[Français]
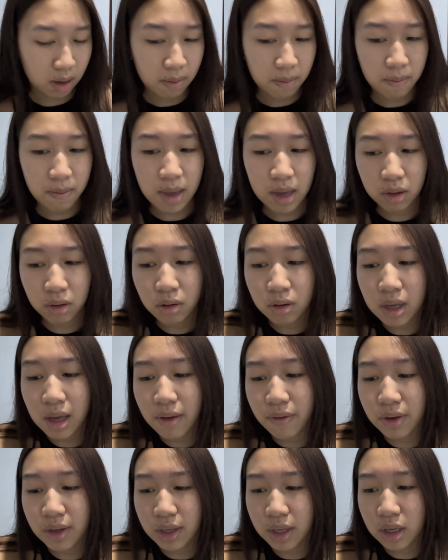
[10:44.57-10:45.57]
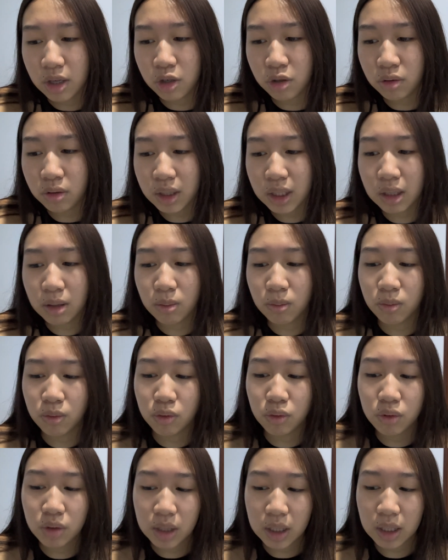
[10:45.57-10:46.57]
mais attends, il y avait des gens qui ont
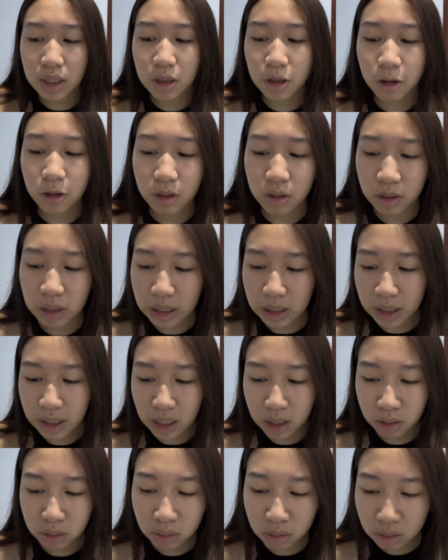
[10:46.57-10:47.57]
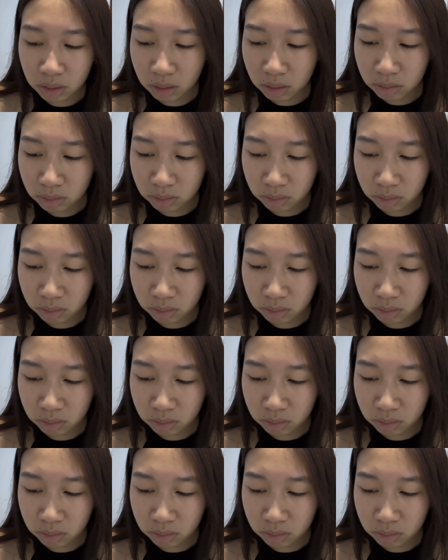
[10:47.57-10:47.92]
eu des, euh, cadeaux, non